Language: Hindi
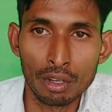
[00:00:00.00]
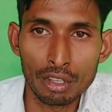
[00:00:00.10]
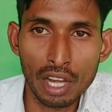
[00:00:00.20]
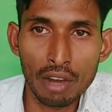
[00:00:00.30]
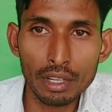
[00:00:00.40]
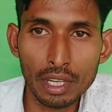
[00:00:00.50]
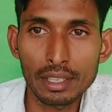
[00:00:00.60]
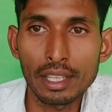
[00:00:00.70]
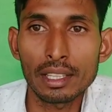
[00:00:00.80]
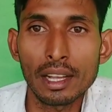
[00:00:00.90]
नशावर
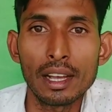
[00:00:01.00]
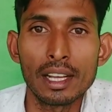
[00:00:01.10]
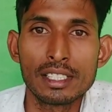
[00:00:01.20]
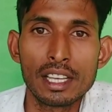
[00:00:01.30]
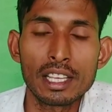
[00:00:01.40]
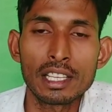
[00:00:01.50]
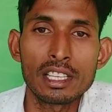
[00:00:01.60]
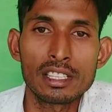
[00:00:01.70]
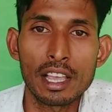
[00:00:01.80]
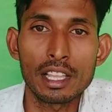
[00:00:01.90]
कर दिया था जैसे
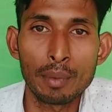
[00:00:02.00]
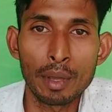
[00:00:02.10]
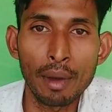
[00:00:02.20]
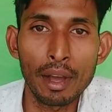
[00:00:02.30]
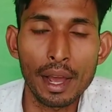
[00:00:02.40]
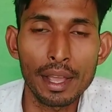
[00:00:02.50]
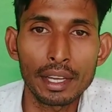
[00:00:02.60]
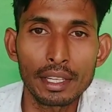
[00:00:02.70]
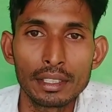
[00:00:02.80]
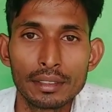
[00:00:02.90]
कि शहीद भीमा
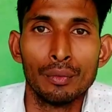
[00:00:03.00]
नायक